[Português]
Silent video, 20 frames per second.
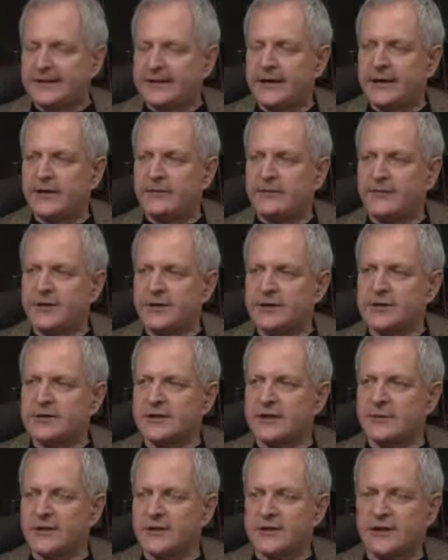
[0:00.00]

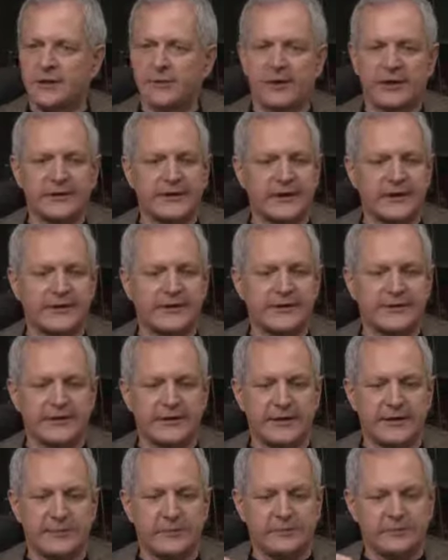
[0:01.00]
entrevista me chamou a
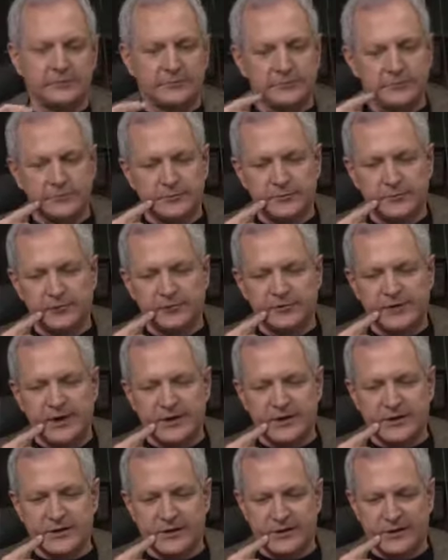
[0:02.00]
atenção o
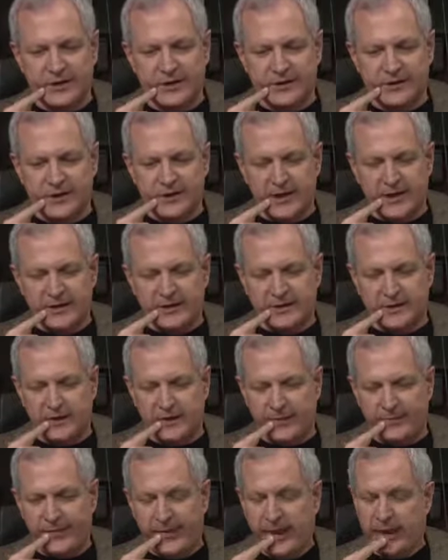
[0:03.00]
trecho em que ele diz assim: